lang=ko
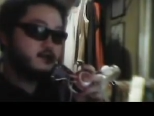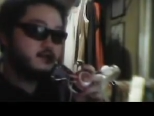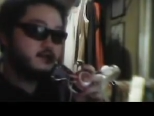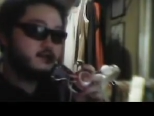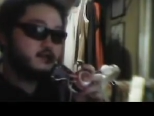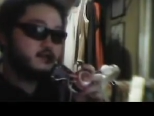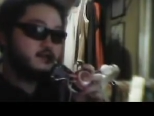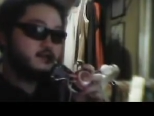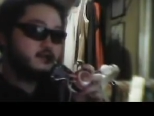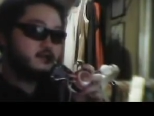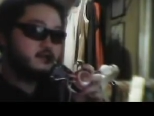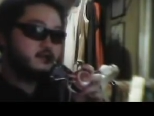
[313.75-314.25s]

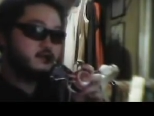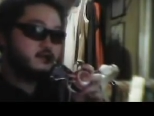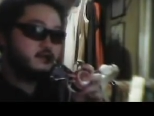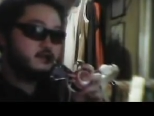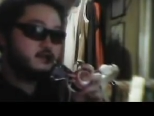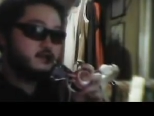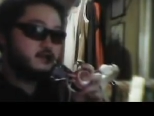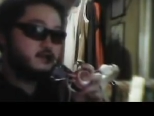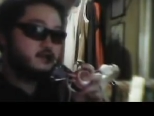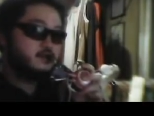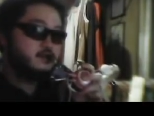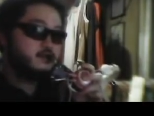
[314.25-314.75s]

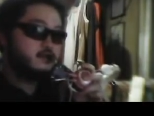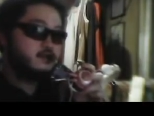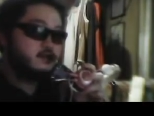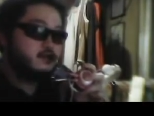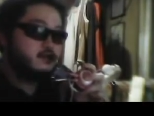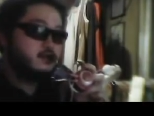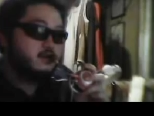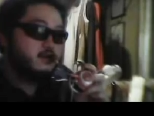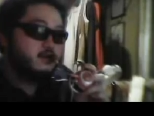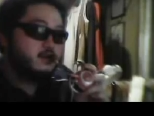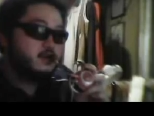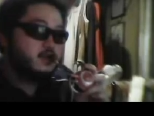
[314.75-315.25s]
그,
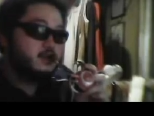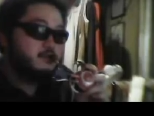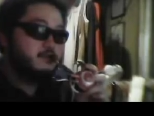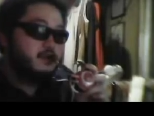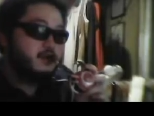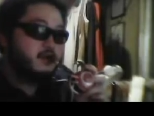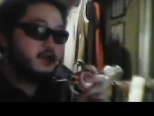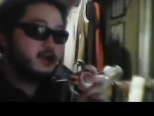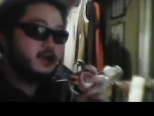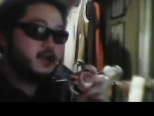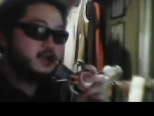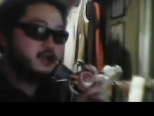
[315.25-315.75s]

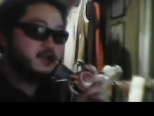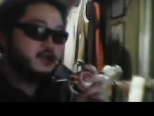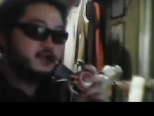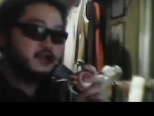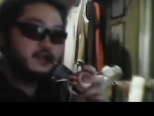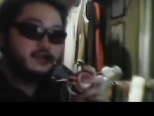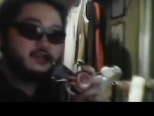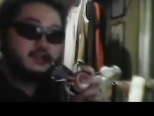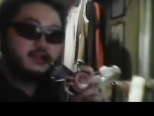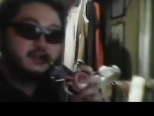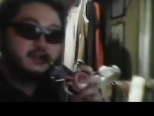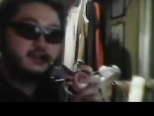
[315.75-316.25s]
김현
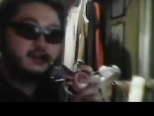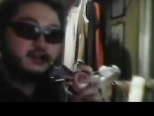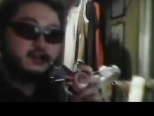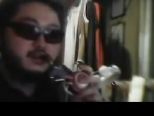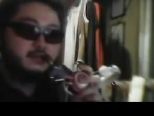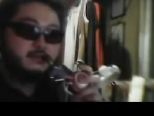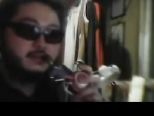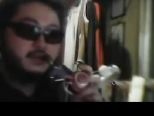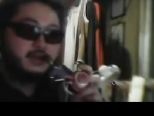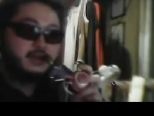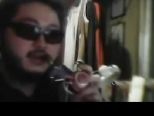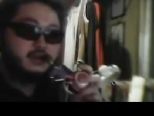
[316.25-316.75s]

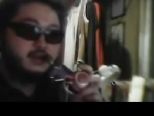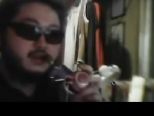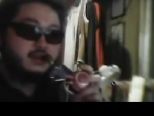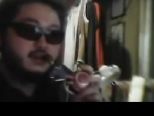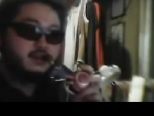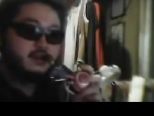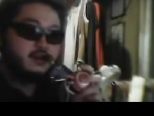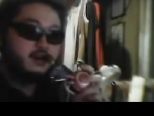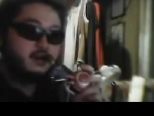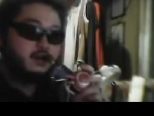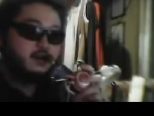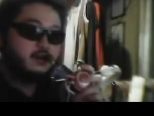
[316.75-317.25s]

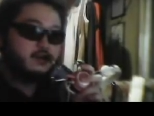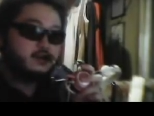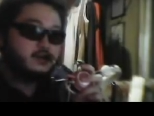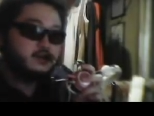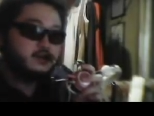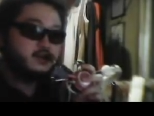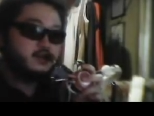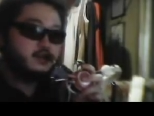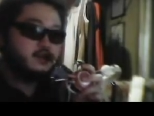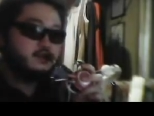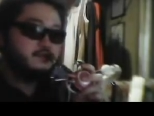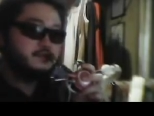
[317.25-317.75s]
캐스터님이, 어, 그
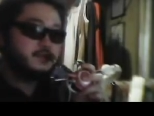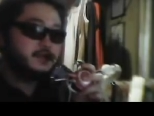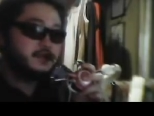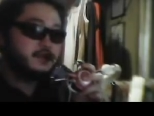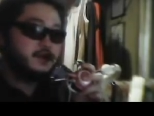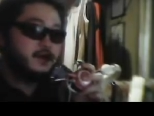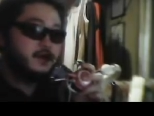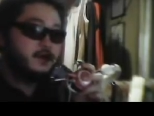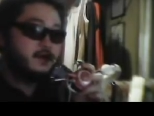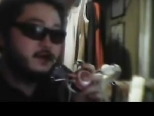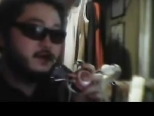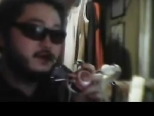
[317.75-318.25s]

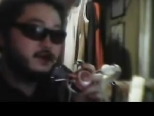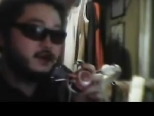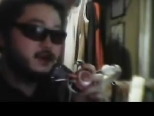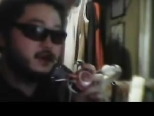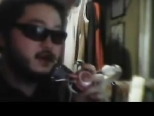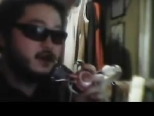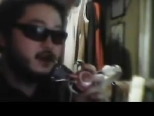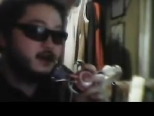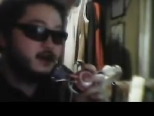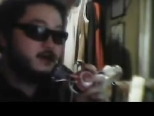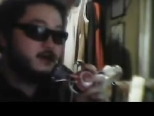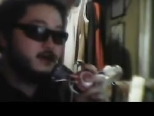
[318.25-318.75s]

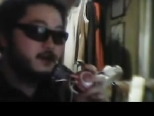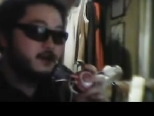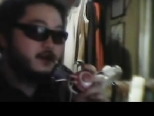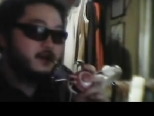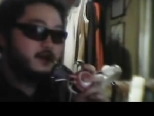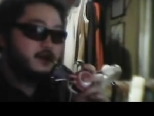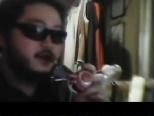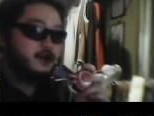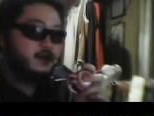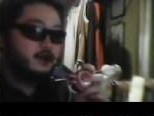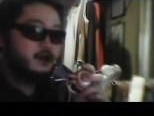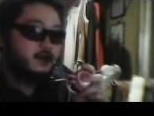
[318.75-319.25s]
급성인가요?
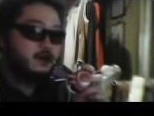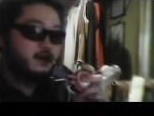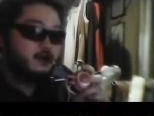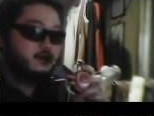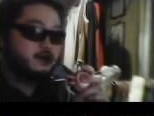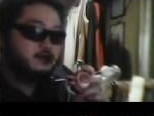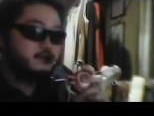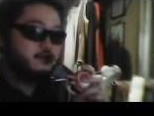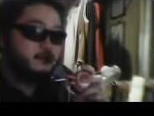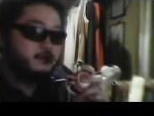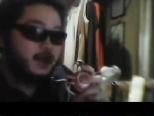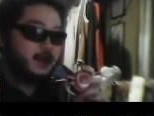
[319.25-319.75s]
에,
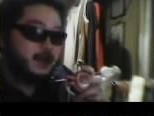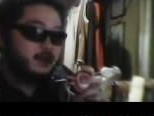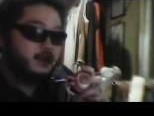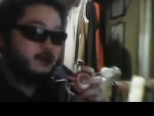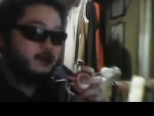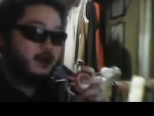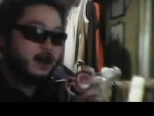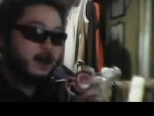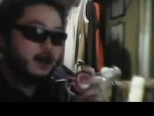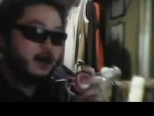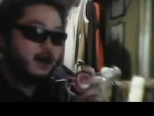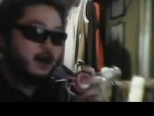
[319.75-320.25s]
그분
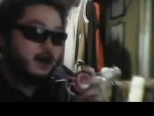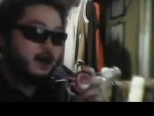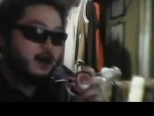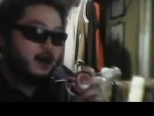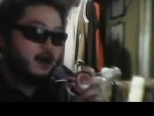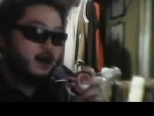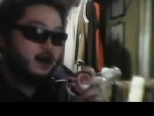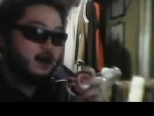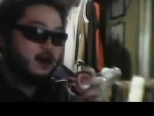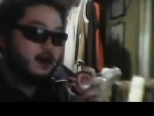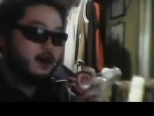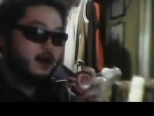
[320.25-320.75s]
맞나요?
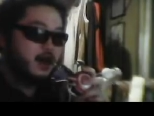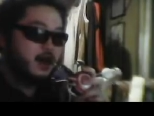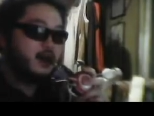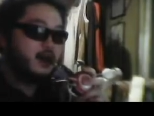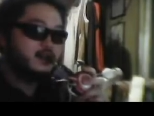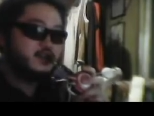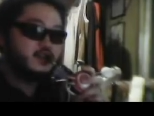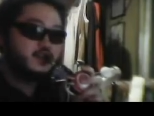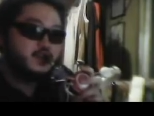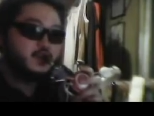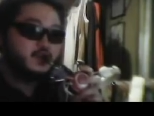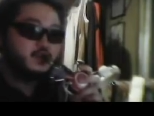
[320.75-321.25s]
아, 아,
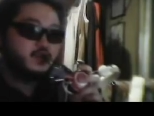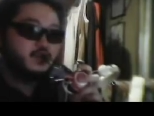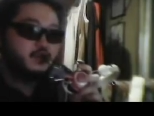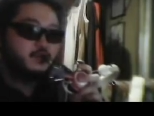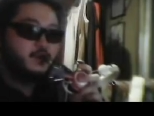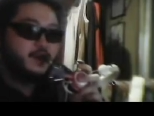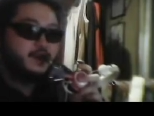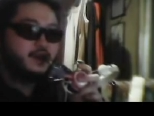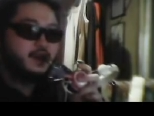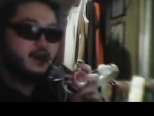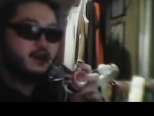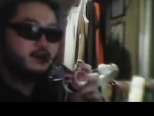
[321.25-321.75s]
그쵸, 그쵸.
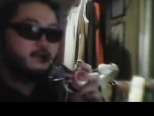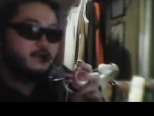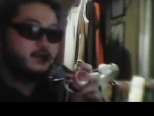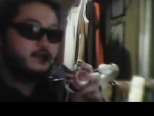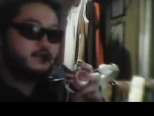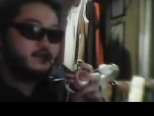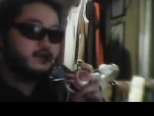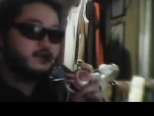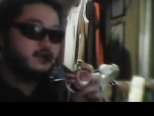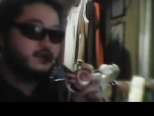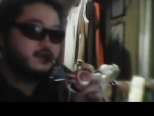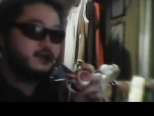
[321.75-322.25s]

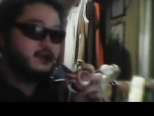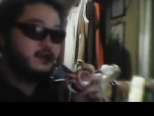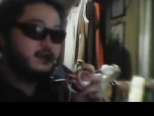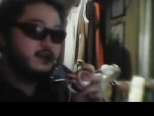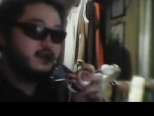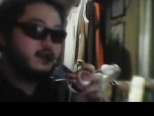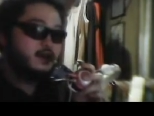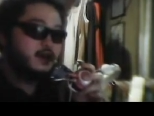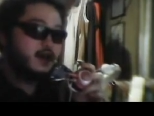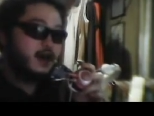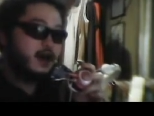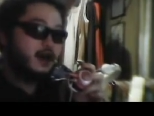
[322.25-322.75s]
왜냐하면은,
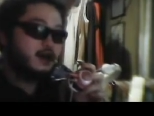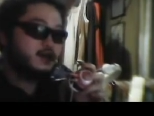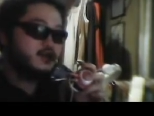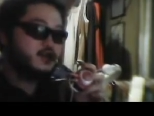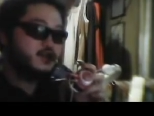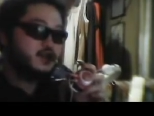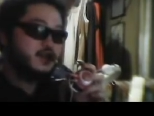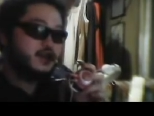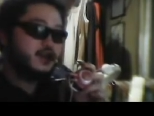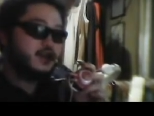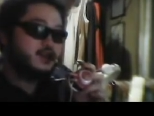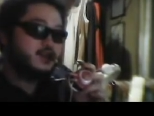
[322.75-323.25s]
아,
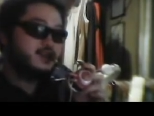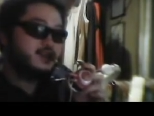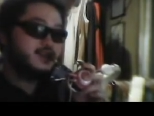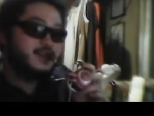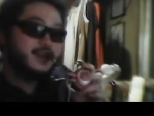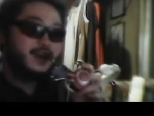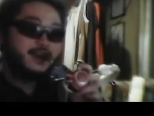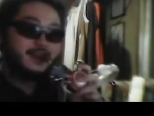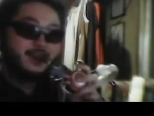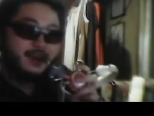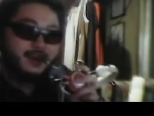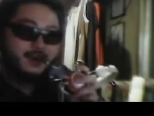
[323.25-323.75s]
그쵸. 이게
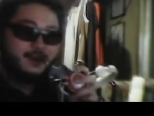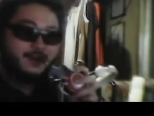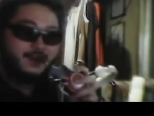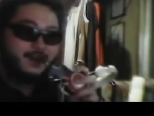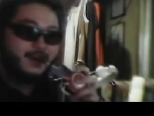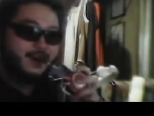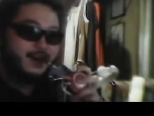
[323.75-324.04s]
뜨잖아요.